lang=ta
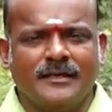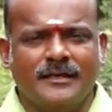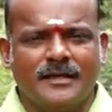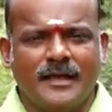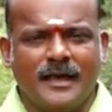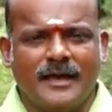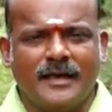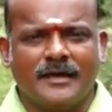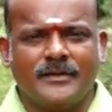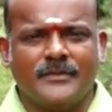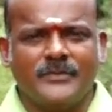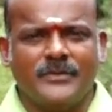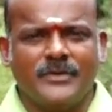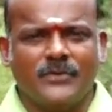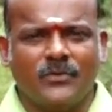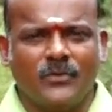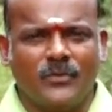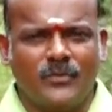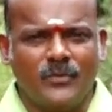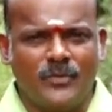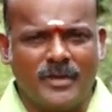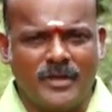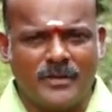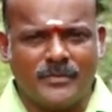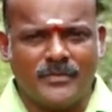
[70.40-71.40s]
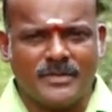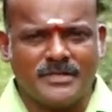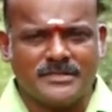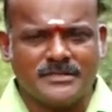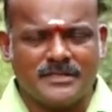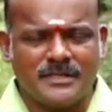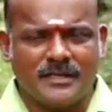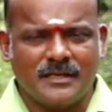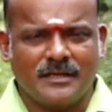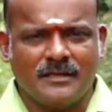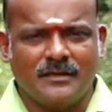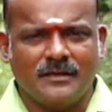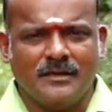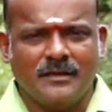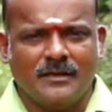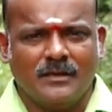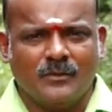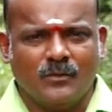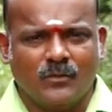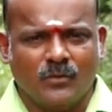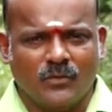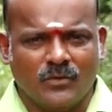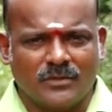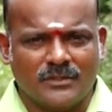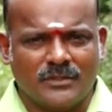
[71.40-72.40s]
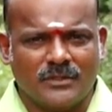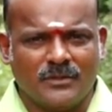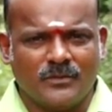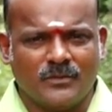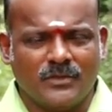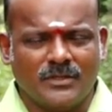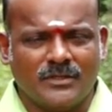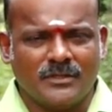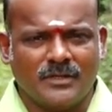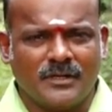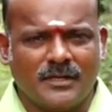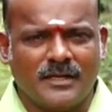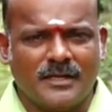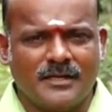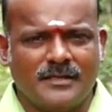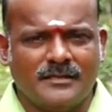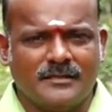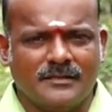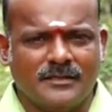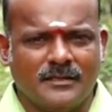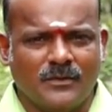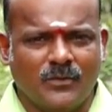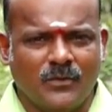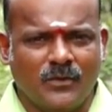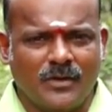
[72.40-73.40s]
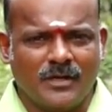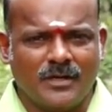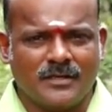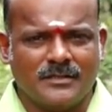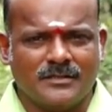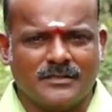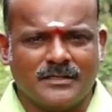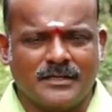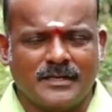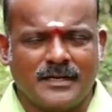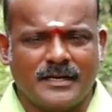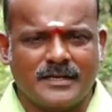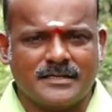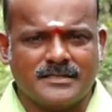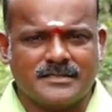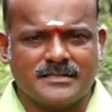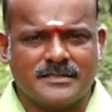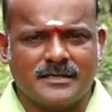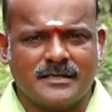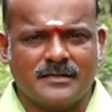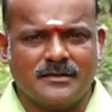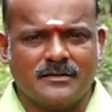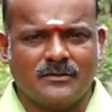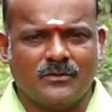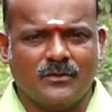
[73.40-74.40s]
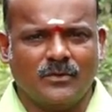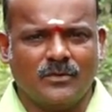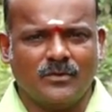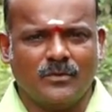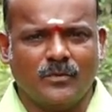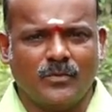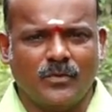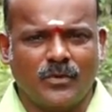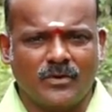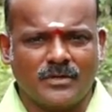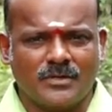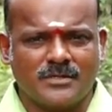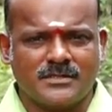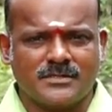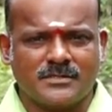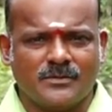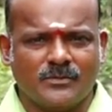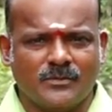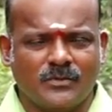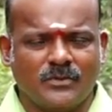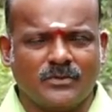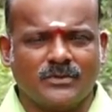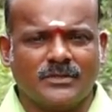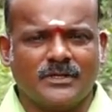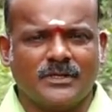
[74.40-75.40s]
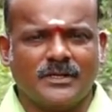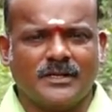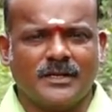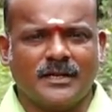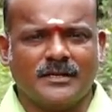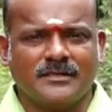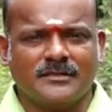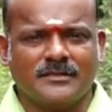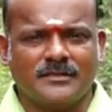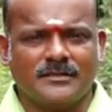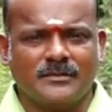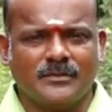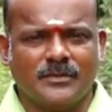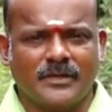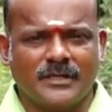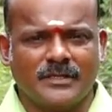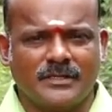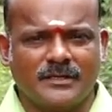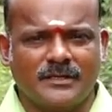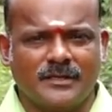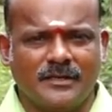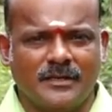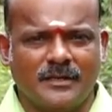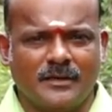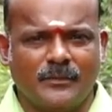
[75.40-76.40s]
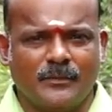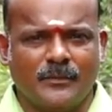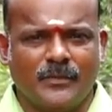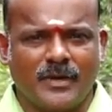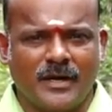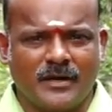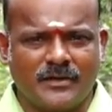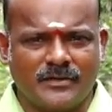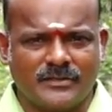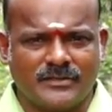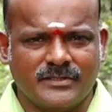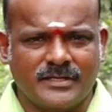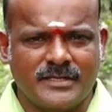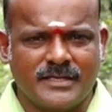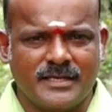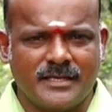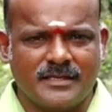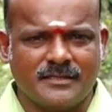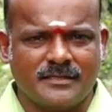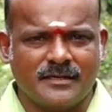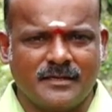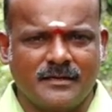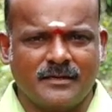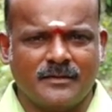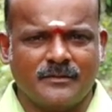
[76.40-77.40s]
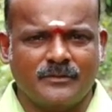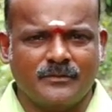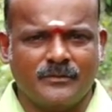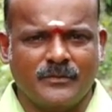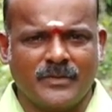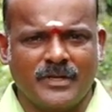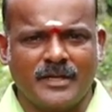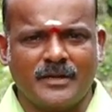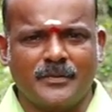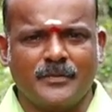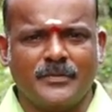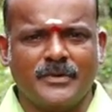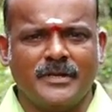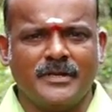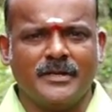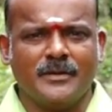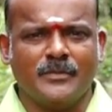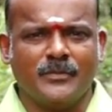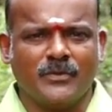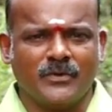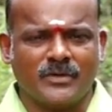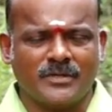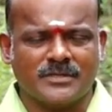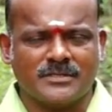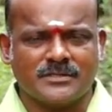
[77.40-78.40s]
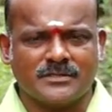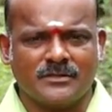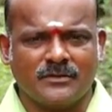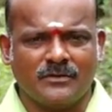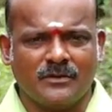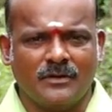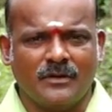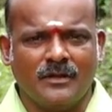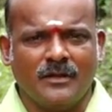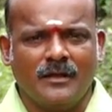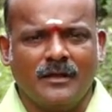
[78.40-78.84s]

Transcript: யாருமே உண்மையை பேசலை முதல் முதலாக இந்த உலகத்துக்கு கிடைச்ச ஒரு பொக்கிஷம் புத்தருக்கு அடுத்தது பார்த்திங்கன்னா பகவத் ஐயா தான் மிகப்பெரிய பொக்கிஷம்